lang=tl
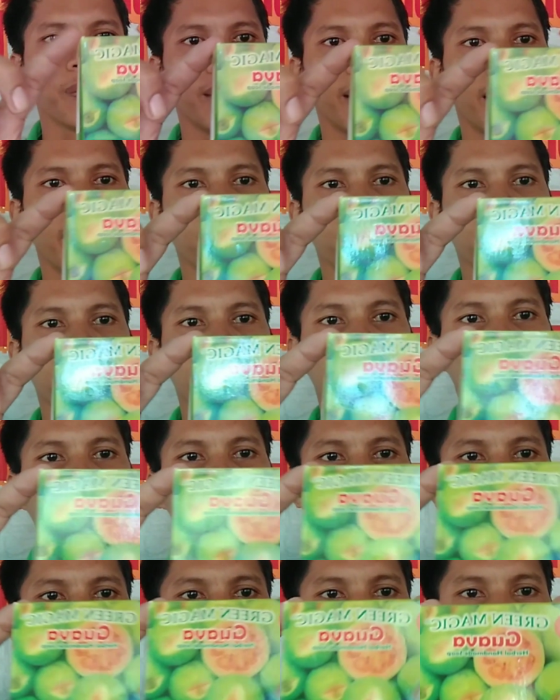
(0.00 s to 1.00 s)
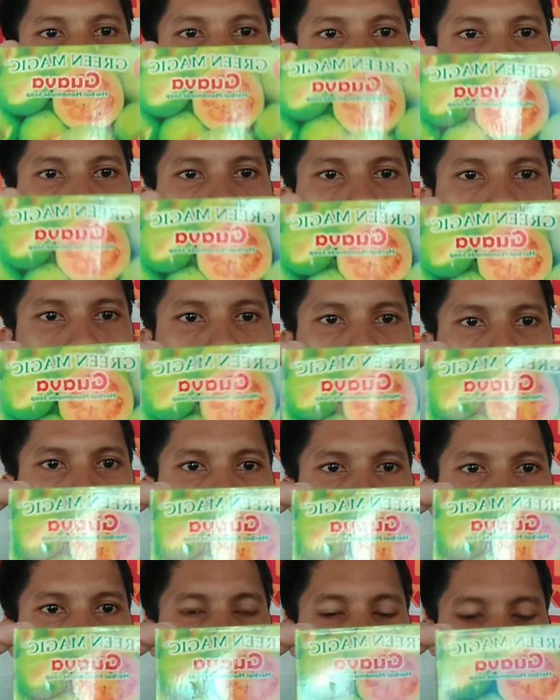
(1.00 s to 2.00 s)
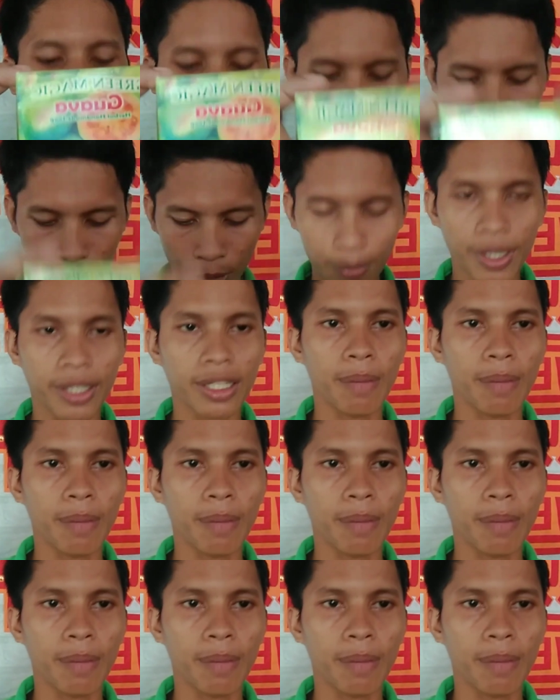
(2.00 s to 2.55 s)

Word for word: yan, Green Magic Guava Soap.